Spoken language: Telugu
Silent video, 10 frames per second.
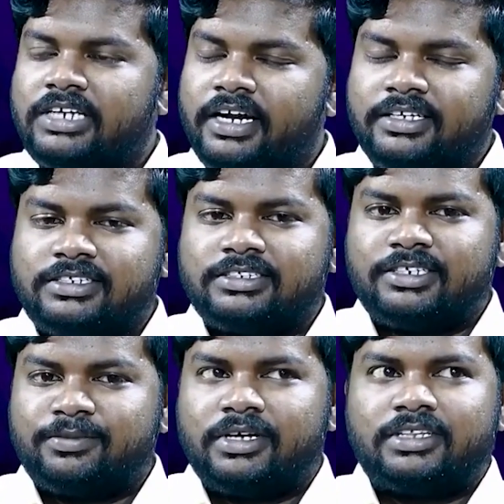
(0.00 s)
స్టార్టింగ్
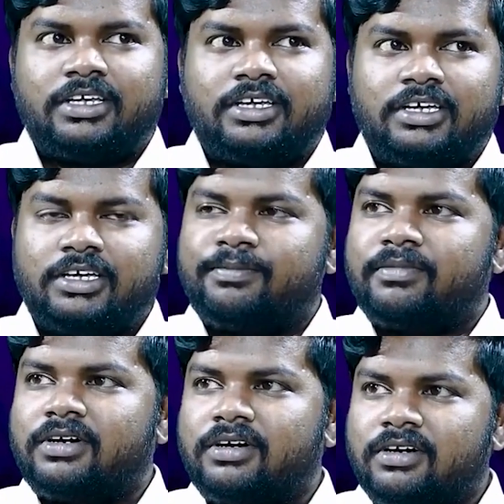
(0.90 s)
చేసినప్పుడు అయితే
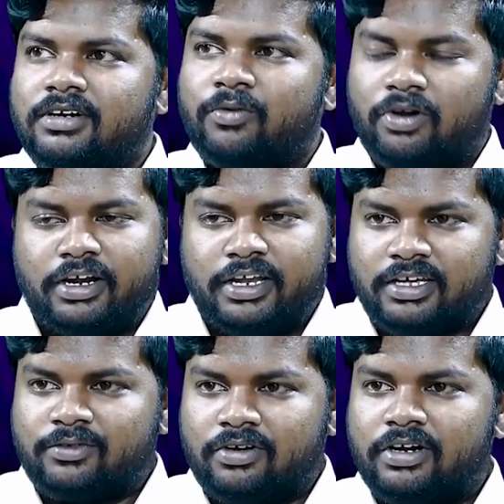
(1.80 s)

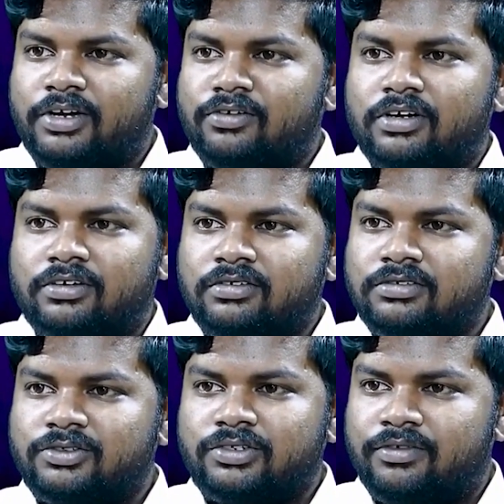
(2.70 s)
ఒక్కనే ఒక్కనే
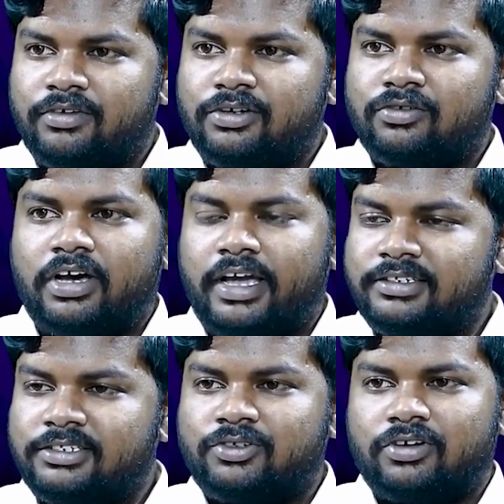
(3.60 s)
ఉన్నాను సో hmm. ఎవరిని కూడా
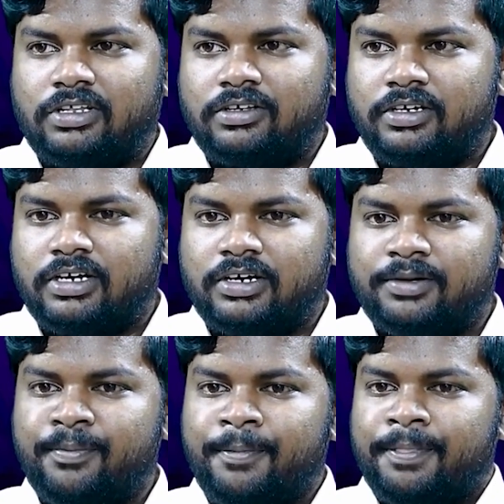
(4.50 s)
హైర్ చేసుకోలేదు
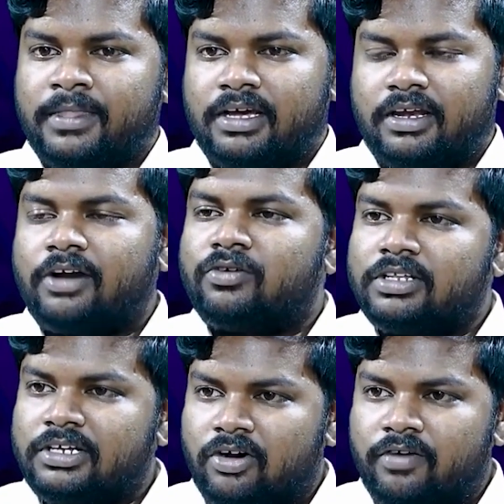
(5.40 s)
ఇంకా నాకు
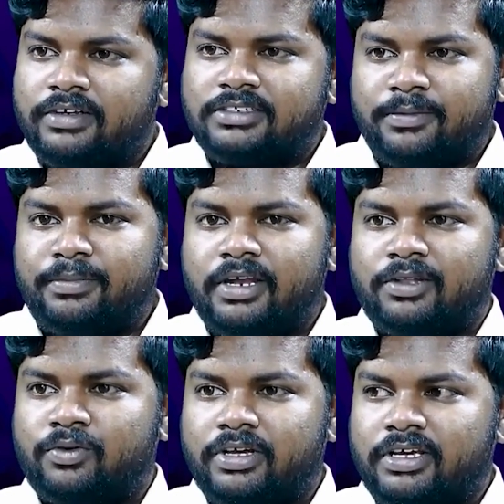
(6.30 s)
కూడా అంత కాన్ఫిడెన్స్
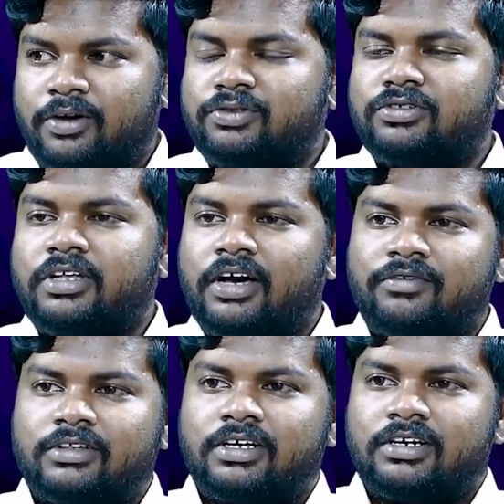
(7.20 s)
అనిపించలేదు ఓకే అవుతుందా
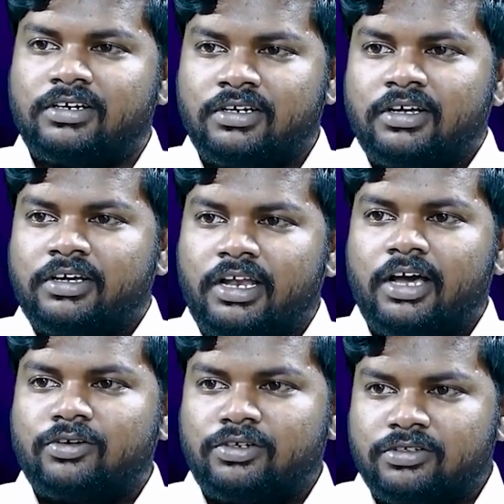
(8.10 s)
అవ్వదా
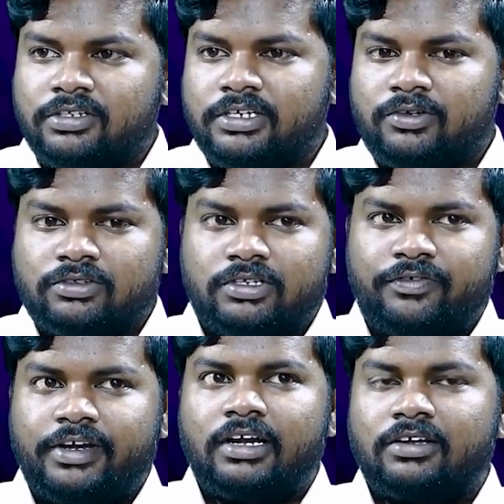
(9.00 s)
ఎలా ఉంటుంది
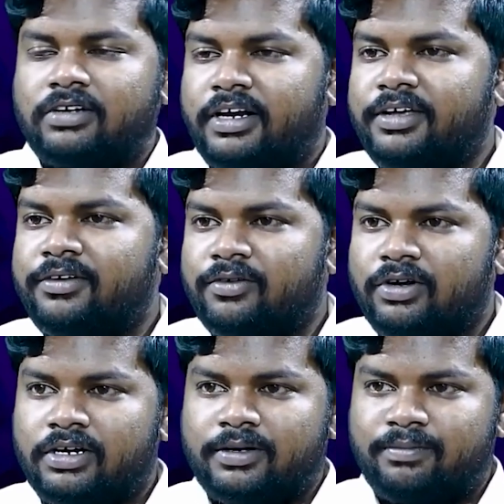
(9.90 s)
కొత్త ఫీల్డ్ అనే
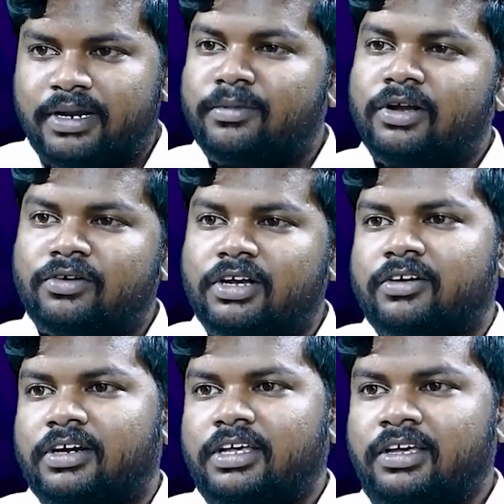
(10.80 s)
ఒక భ్రమలో
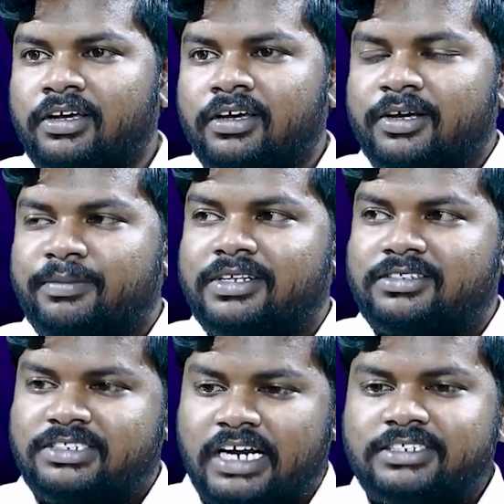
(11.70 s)
ఉండేవాడిని
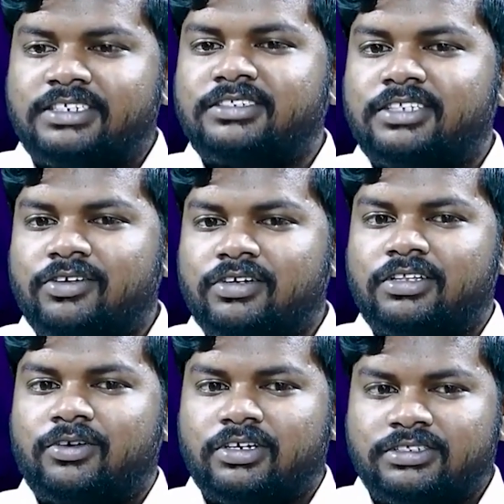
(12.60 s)
బట్ స్టార్ట్ చేసిన
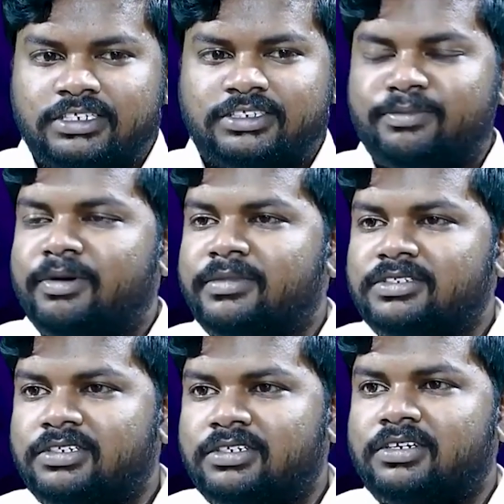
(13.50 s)
తర్వాత ఒక సిక్స్టీన్
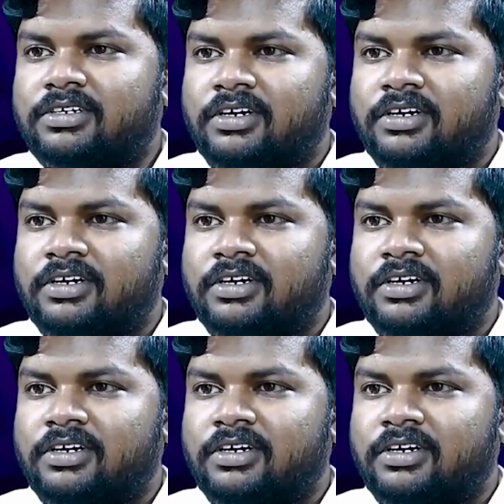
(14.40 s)
మెంబర్స్